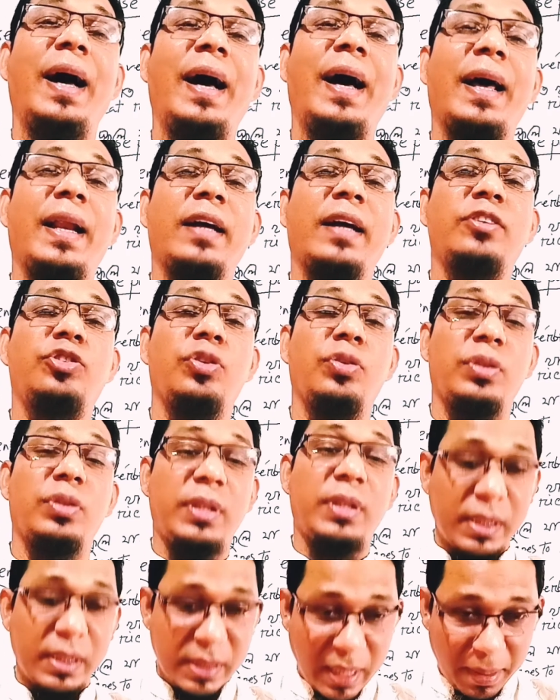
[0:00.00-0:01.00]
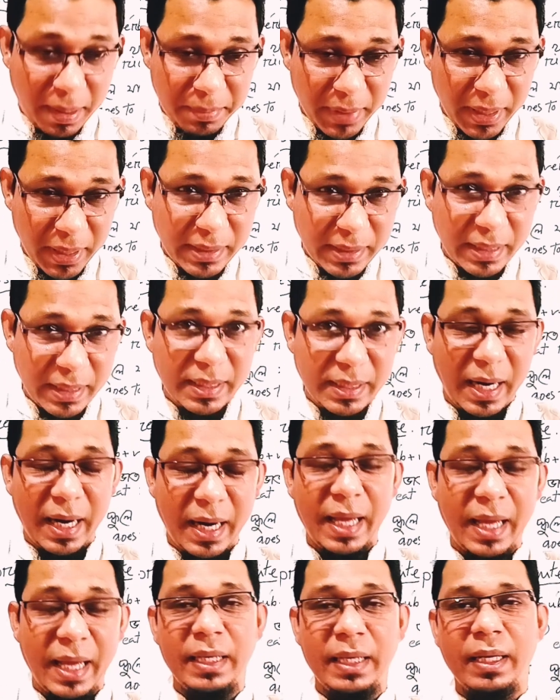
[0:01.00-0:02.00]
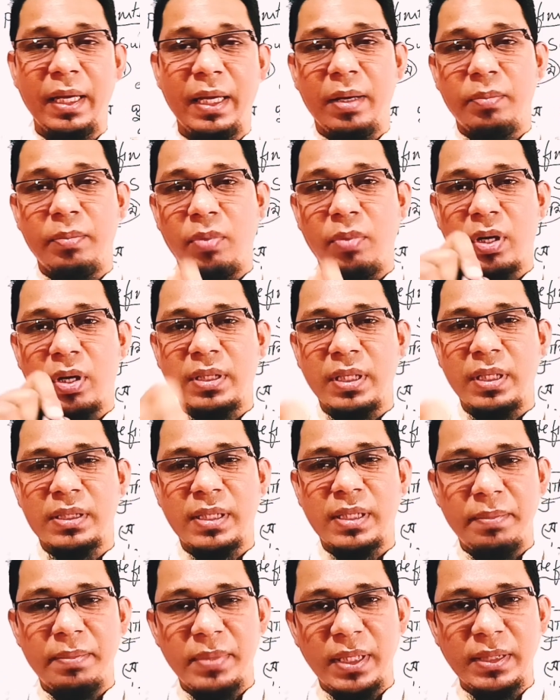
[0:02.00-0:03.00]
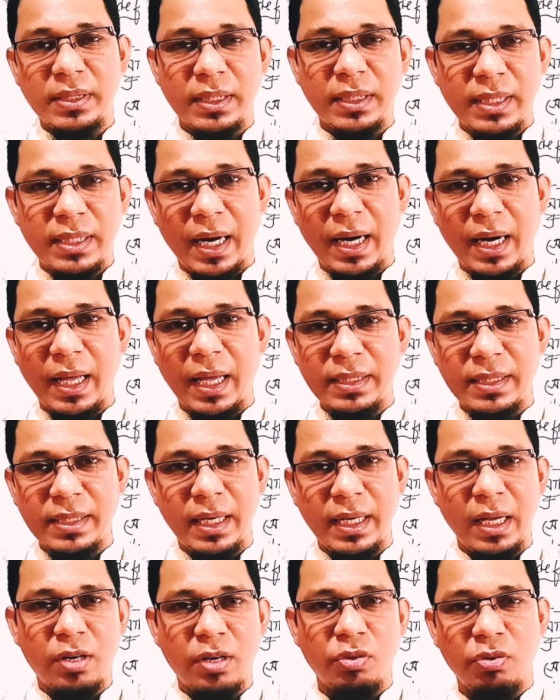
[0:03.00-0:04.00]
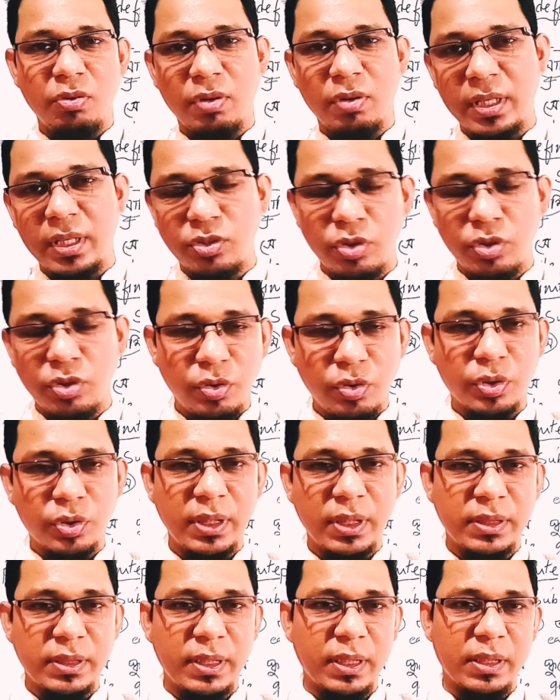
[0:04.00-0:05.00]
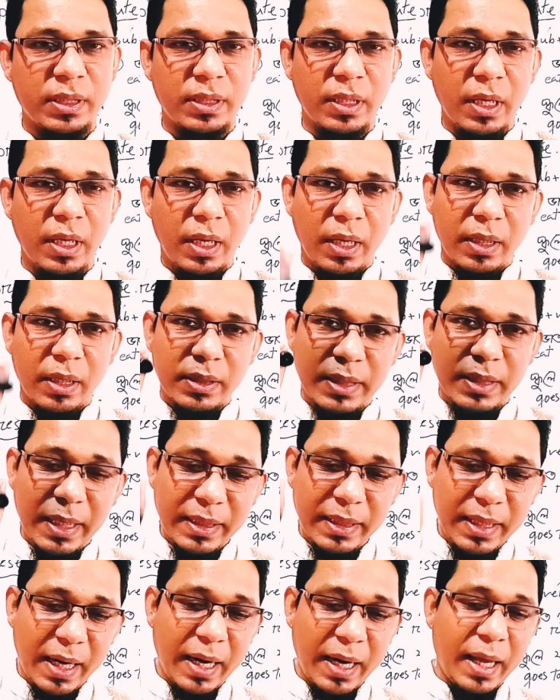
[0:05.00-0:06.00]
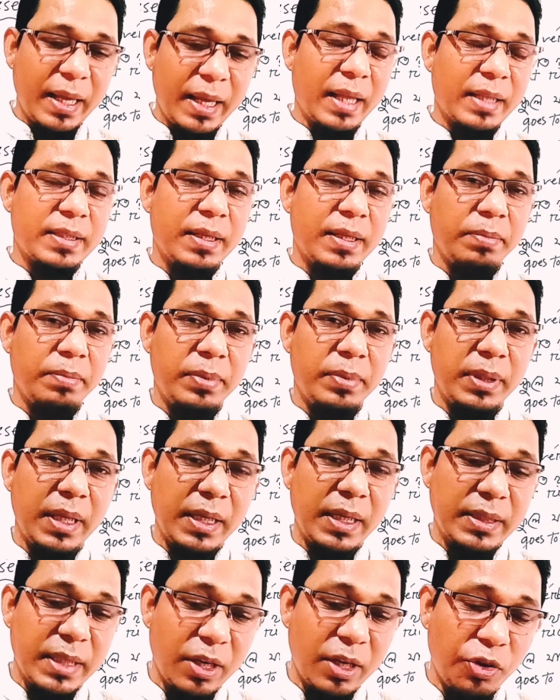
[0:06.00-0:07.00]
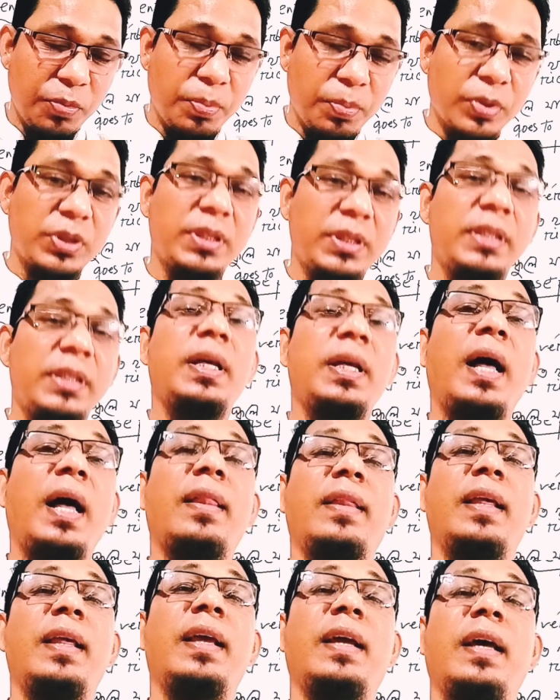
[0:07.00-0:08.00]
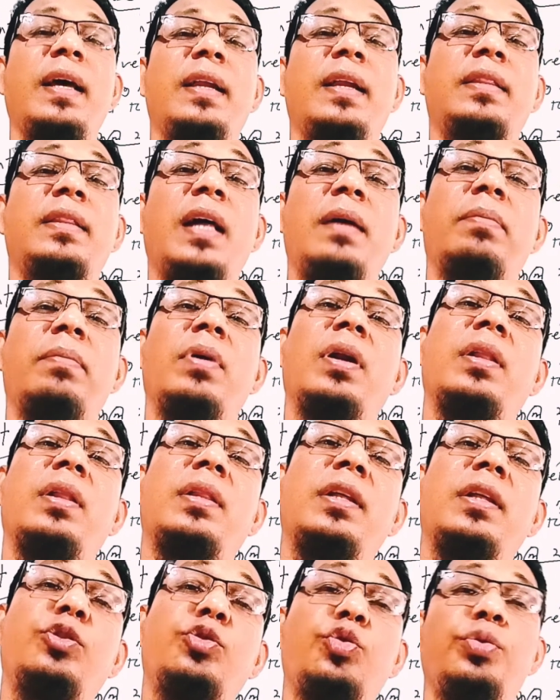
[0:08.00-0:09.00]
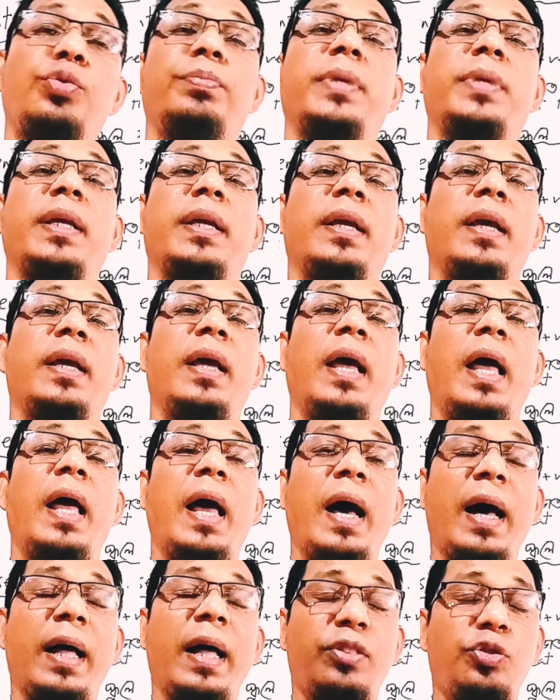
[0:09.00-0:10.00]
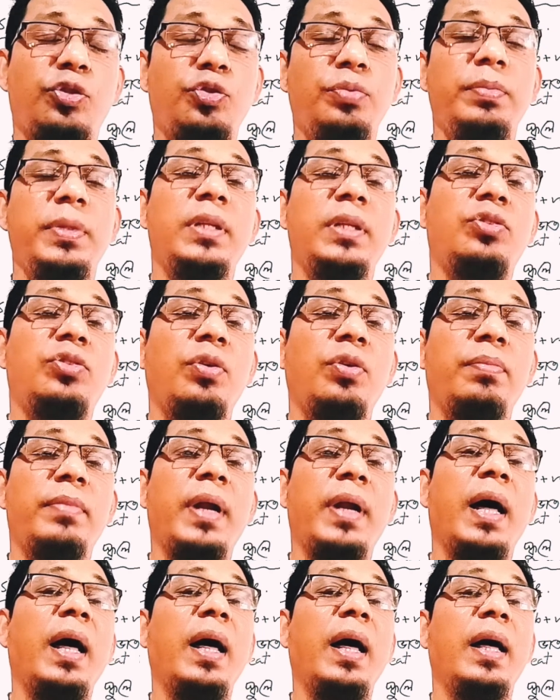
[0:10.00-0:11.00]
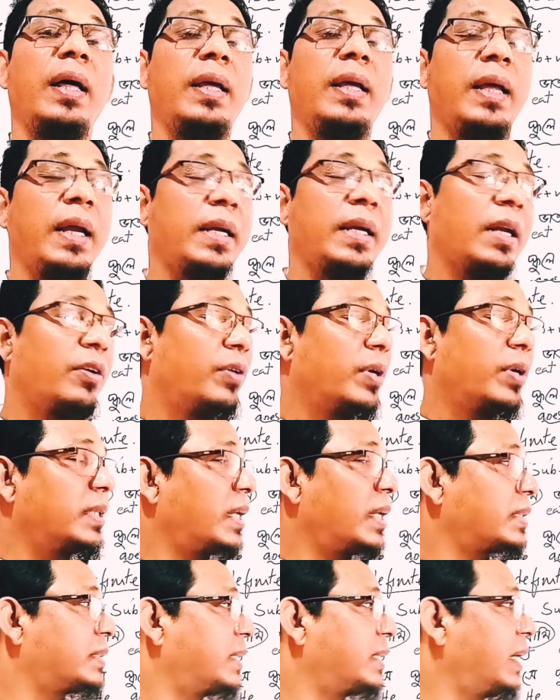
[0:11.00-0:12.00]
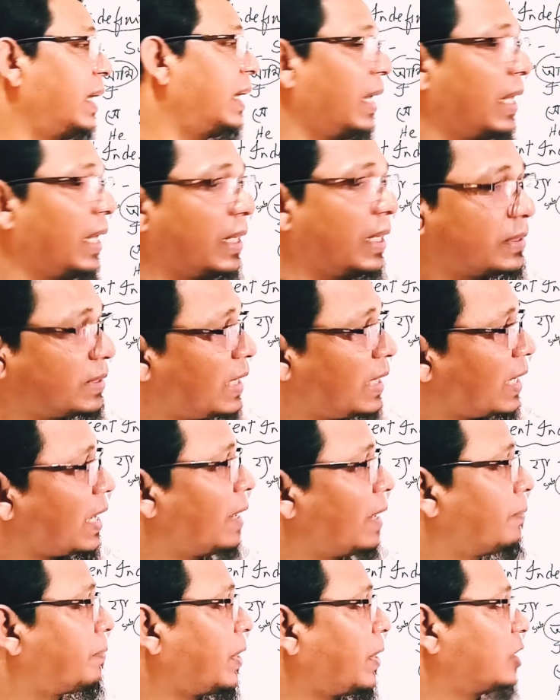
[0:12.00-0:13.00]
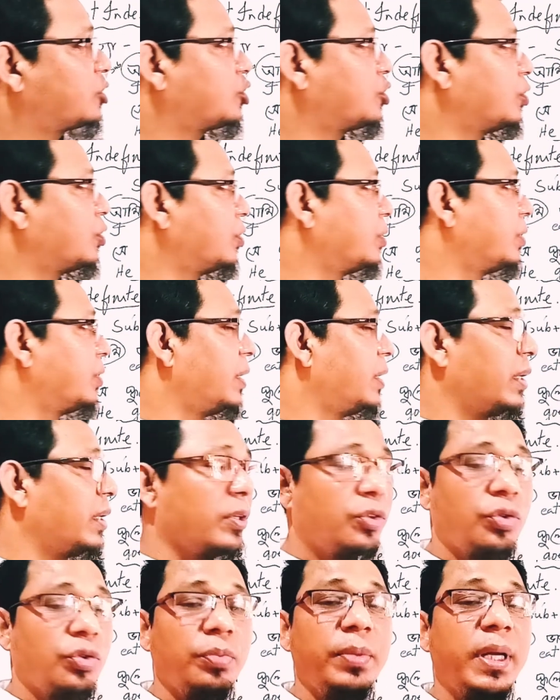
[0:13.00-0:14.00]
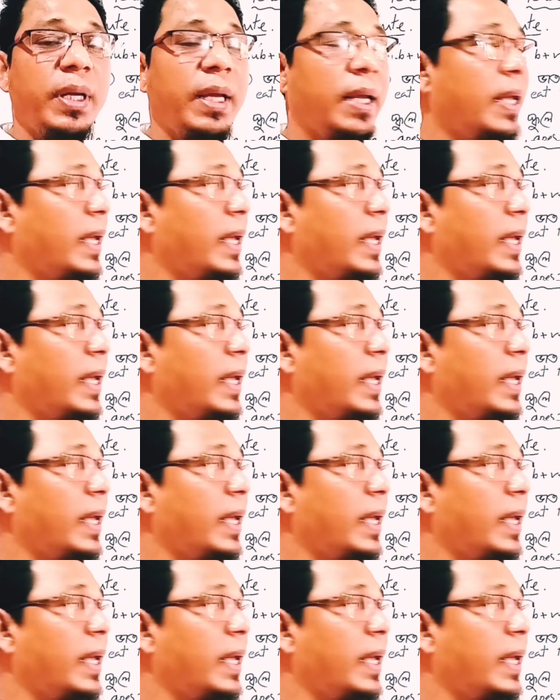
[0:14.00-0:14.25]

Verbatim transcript: আর একজন তার সামনে যে দাঁড়াই বক্তার সামনে যে দাঁড়ায় সে কোনো কিছু করতেছে সে দাঁড়ায় আছে বিধায় সে উপস্থিত আছে এখানে তাই বলা হচ্ছে তুমি আর তুমি তোমরা এটা হয়ে যাচ্ছে সেকেন্ড পার্সন তুমি